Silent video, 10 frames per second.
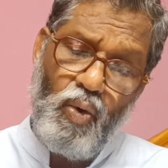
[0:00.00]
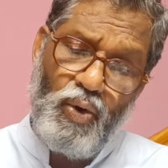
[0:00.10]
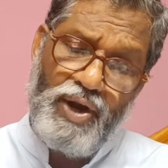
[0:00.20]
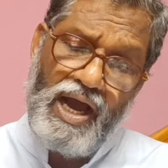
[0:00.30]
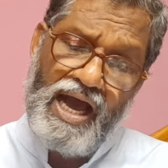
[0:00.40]

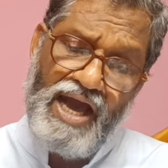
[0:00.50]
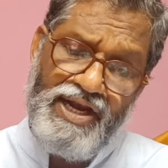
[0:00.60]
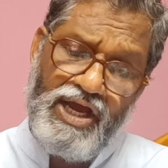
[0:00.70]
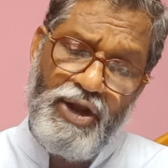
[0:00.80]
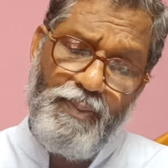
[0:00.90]
और
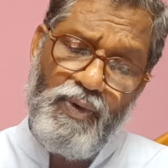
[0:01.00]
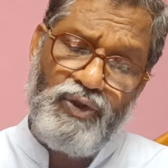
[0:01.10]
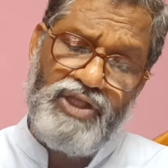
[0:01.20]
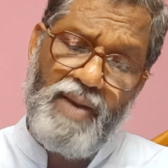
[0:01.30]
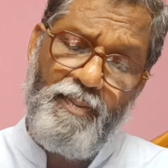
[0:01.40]
हानिकर
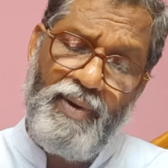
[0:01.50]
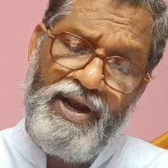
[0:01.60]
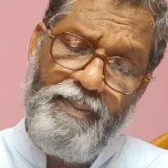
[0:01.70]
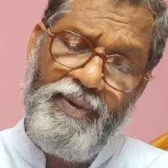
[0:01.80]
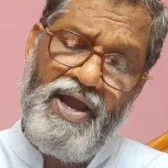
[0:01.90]
पौधा
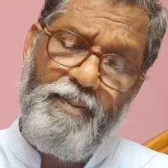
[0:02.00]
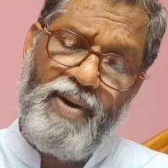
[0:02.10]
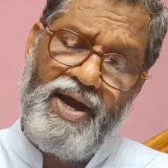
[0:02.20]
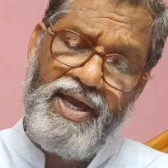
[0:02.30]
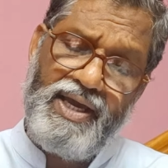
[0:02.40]
पनप ना
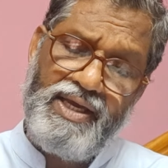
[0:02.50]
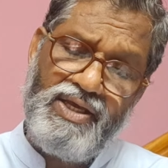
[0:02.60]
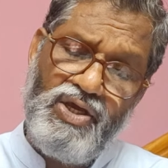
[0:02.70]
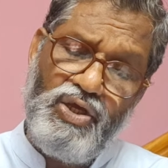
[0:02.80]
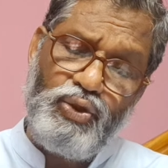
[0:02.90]
पाए
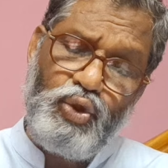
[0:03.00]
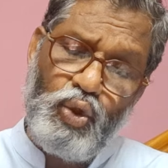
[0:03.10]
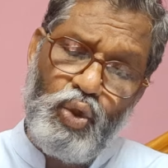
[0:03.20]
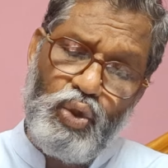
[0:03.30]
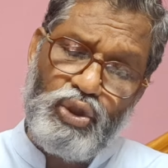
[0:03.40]
जो
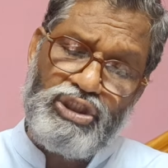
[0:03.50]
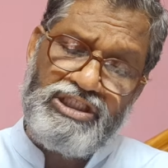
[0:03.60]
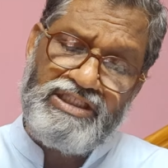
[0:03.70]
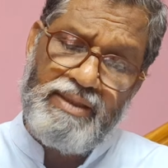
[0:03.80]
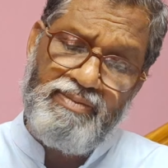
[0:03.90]

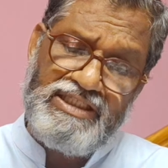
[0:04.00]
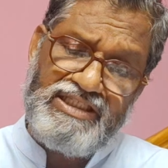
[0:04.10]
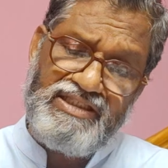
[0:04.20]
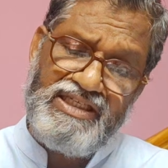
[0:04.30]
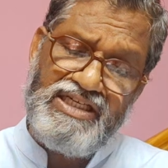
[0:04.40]

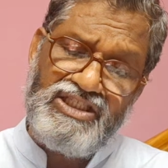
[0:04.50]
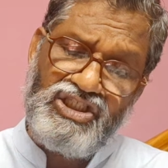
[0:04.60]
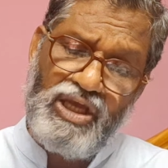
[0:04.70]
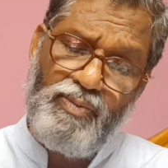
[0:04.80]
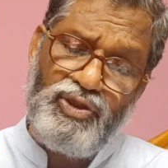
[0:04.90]
समस्त
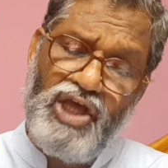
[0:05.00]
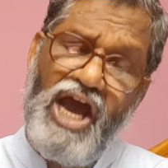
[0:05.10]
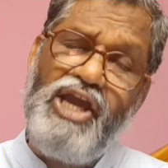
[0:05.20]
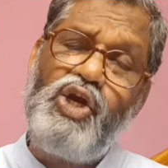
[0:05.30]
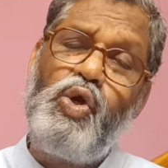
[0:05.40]

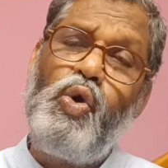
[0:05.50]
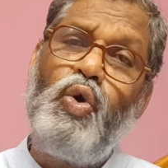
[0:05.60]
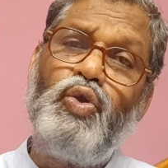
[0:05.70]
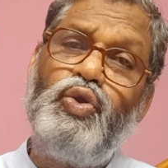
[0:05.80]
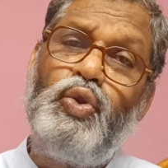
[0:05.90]
समुदाय को
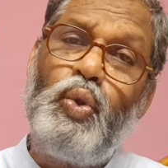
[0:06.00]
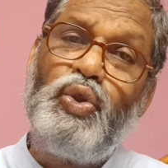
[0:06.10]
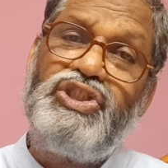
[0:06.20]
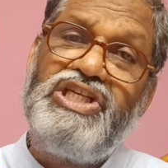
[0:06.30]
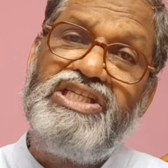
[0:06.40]

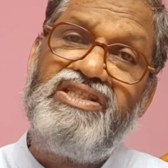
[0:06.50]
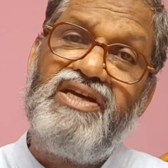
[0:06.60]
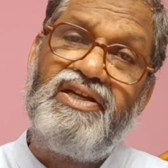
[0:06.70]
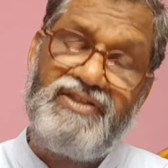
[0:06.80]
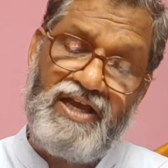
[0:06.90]
दूषित
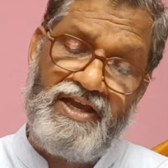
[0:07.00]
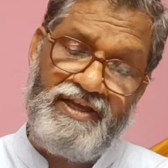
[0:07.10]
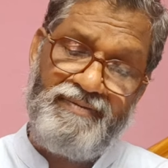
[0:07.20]
करता है